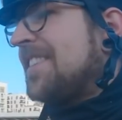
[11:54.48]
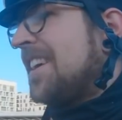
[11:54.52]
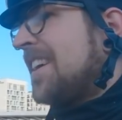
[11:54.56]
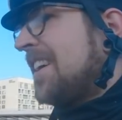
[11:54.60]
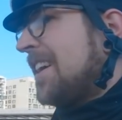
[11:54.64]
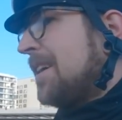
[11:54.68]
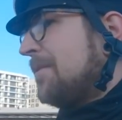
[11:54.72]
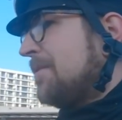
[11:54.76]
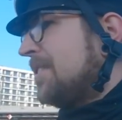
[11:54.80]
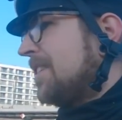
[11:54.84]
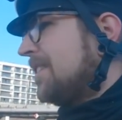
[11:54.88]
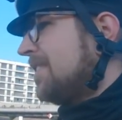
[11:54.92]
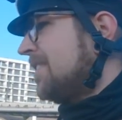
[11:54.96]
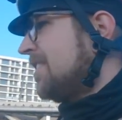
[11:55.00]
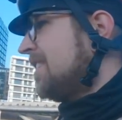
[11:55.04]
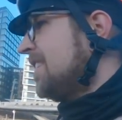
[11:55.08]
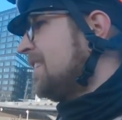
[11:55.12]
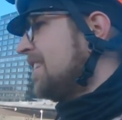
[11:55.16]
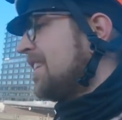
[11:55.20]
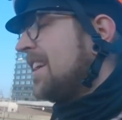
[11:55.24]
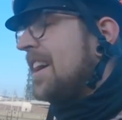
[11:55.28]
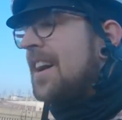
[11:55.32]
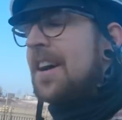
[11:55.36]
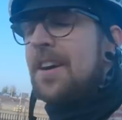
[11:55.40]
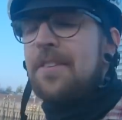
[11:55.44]
Sache haben wir jetzt
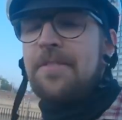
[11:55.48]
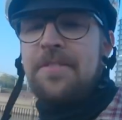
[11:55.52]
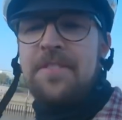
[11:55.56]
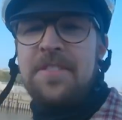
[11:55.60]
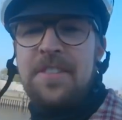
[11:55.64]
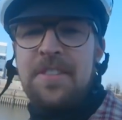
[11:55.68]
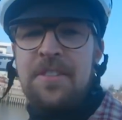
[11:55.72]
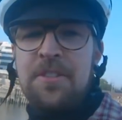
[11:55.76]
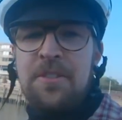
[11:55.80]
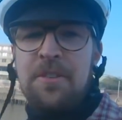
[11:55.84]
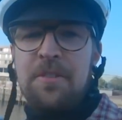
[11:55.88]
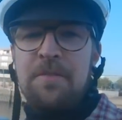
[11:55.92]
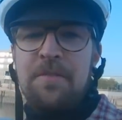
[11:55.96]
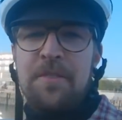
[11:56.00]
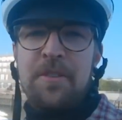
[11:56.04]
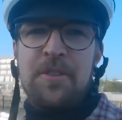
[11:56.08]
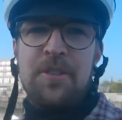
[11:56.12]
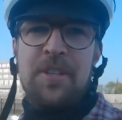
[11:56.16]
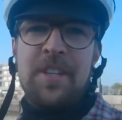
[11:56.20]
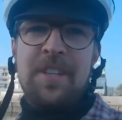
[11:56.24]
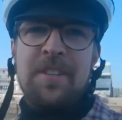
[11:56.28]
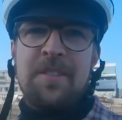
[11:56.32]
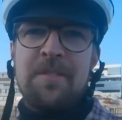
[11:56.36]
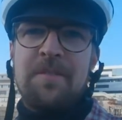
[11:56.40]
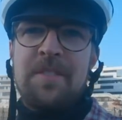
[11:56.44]
hier in der Hafen City schon
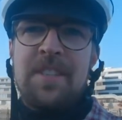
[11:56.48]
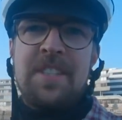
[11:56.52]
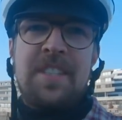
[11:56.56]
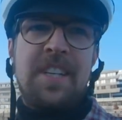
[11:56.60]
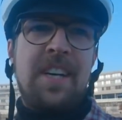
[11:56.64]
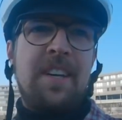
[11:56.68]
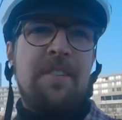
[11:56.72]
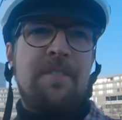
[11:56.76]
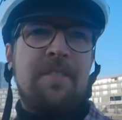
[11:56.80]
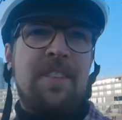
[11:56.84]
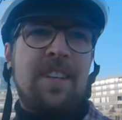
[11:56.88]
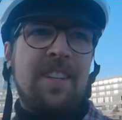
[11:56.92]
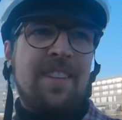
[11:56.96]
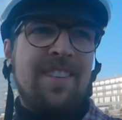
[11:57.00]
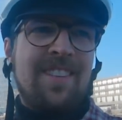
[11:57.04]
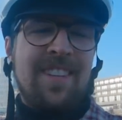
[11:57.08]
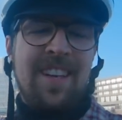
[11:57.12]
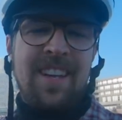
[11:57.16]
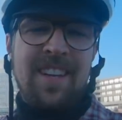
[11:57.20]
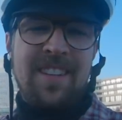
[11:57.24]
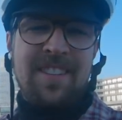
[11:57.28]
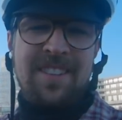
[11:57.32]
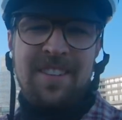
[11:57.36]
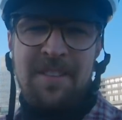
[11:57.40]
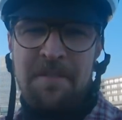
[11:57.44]
versteckt und wir diven jetzt
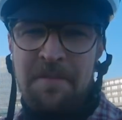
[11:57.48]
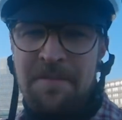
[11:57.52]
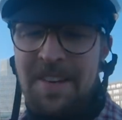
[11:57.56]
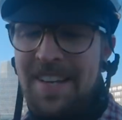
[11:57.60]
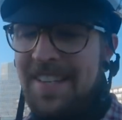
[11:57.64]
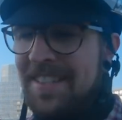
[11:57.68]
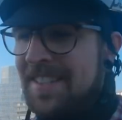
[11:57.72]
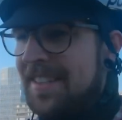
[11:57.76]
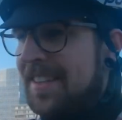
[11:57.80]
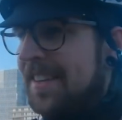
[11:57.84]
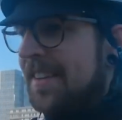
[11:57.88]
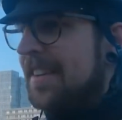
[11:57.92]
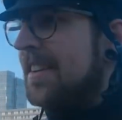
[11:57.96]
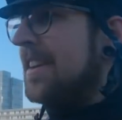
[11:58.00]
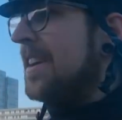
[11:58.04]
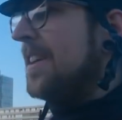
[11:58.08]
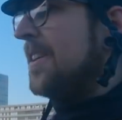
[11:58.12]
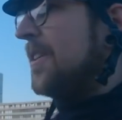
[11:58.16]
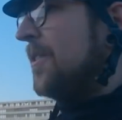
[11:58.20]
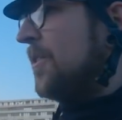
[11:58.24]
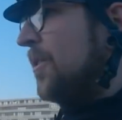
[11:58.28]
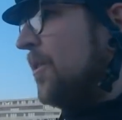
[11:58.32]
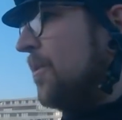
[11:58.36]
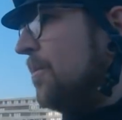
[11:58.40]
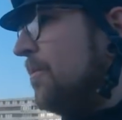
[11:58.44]
direkt weiter,
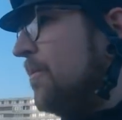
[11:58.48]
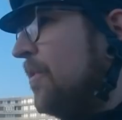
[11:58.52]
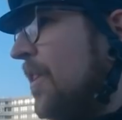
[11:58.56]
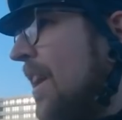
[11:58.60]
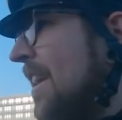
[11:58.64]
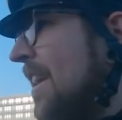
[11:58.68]
um